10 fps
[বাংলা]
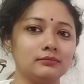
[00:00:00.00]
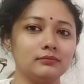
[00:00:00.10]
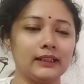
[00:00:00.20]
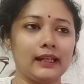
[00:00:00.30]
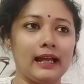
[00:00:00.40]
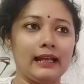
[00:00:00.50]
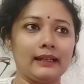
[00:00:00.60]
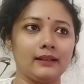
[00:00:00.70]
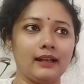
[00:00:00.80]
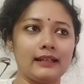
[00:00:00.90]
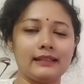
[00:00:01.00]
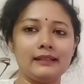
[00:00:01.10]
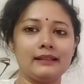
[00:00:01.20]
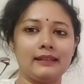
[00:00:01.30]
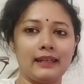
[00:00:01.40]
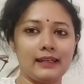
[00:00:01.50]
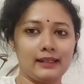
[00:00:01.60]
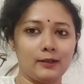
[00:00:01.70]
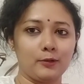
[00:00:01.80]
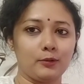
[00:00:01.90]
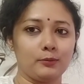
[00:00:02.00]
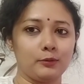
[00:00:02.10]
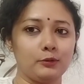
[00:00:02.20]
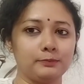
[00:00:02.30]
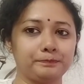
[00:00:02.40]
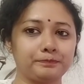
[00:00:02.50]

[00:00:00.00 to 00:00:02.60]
মানে আইডিয়া নেই এরকম খুব